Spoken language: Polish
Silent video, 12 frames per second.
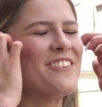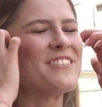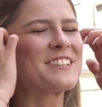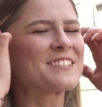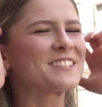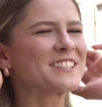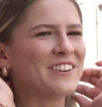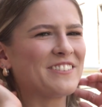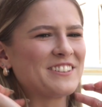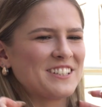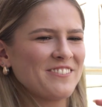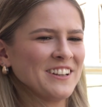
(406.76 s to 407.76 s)

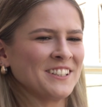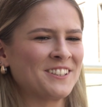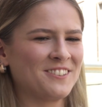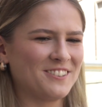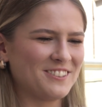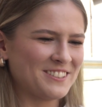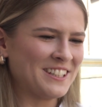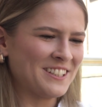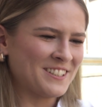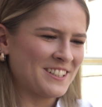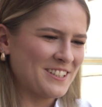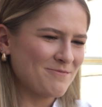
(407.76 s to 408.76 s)
Mistrzostwami Świata, to
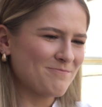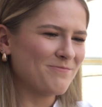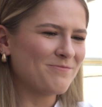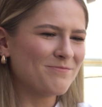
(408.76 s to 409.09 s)
znajdziecie tam